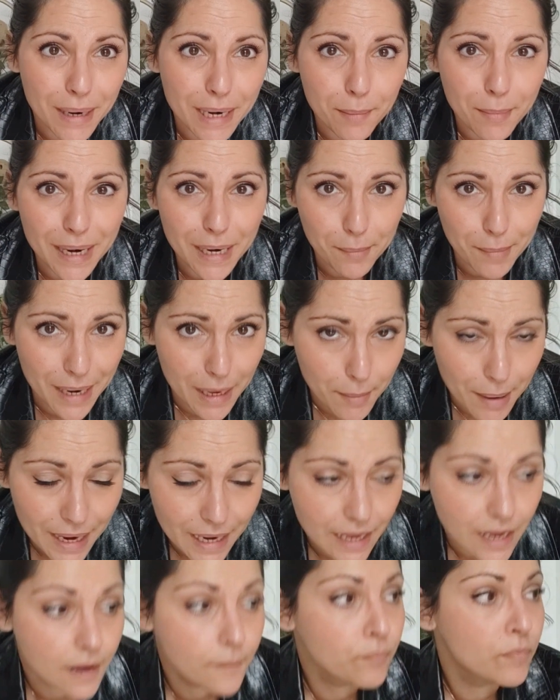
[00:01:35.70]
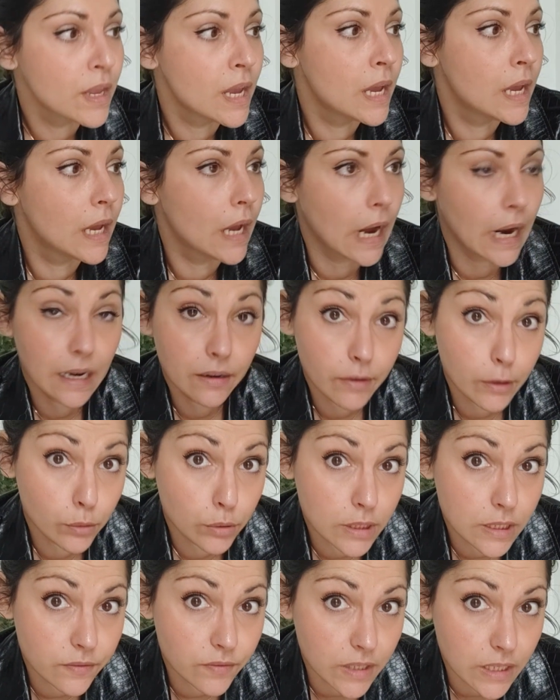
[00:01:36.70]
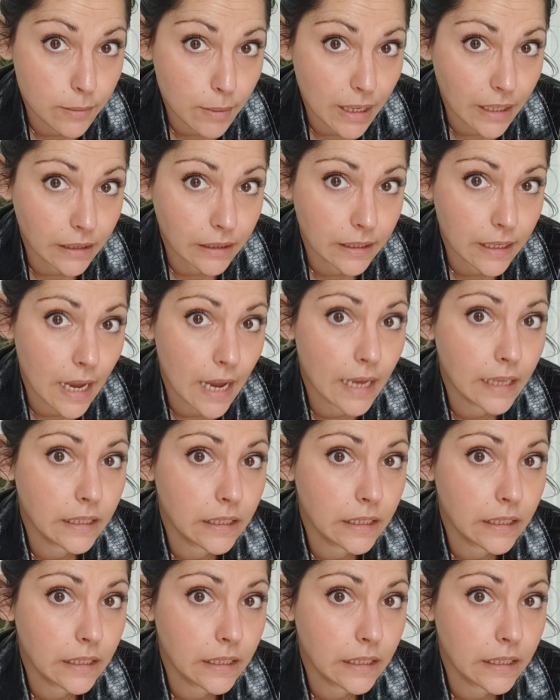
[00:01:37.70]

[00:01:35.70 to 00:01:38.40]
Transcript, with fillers: male male male male a livello di svenimenti eh,